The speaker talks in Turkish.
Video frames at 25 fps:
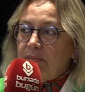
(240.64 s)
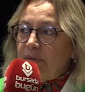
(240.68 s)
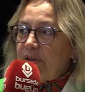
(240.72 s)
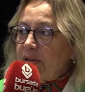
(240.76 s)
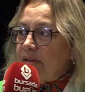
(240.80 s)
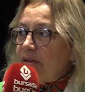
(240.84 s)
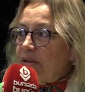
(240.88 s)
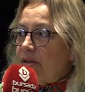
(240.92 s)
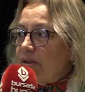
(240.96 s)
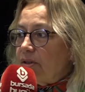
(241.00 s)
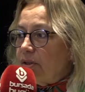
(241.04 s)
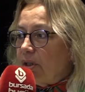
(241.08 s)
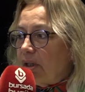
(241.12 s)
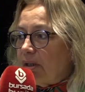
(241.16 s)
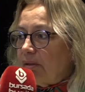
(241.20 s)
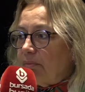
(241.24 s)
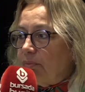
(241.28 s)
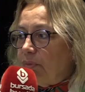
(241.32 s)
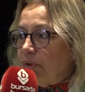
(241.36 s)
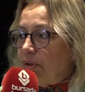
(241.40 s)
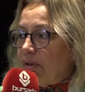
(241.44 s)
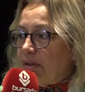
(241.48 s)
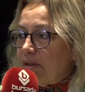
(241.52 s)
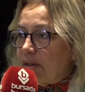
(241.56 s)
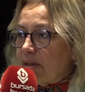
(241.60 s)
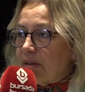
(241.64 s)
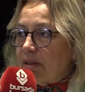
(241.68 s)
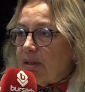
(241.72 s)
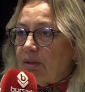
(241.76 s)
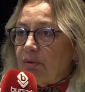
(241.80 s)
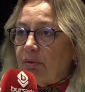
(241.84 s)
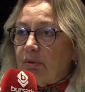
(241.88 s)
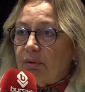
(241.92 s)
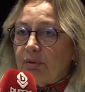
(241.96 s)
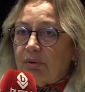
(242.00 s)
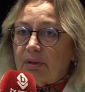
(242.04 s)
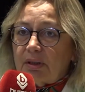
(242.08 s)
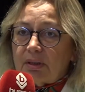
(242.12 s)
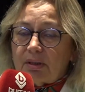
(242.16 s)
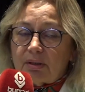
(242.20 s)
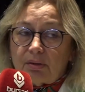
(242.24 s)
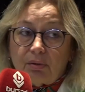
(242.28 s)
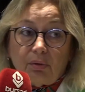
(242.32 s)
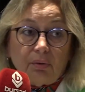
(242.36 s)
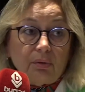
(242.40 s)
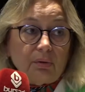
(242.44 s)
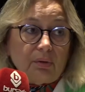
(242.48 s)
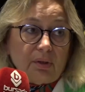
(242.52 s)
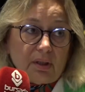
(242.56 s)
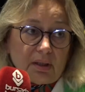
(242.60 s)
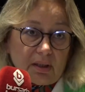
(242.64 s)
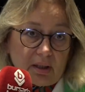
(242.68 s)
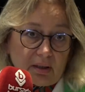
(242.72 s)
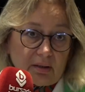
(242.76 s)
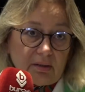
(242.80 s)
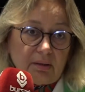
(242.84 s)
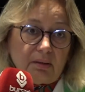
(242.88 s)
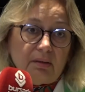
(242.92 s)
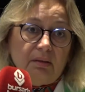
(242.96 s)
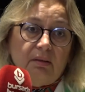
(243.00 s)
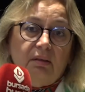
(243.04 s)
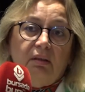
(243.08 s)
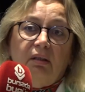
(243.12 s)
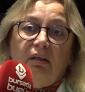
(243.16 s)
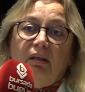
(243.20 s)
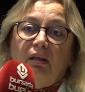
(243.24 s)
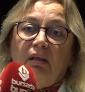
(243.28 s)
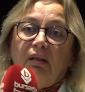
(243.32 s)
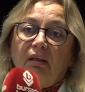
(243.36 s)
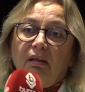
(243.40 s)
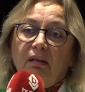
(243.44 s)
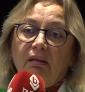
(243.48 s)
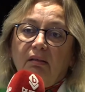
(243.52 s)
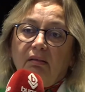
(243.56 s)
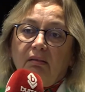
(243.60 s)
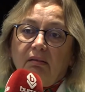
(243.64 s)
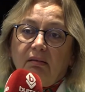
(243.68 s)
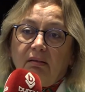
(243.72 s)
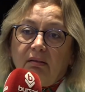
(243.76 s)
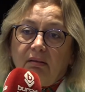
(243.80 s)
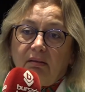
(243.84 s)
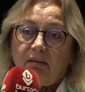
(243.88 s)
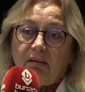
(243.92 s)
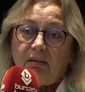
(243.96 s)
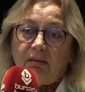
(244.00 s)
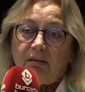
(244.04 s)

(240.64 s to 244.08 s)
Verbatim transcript: biz inşaat mühendisleri odası olarak e,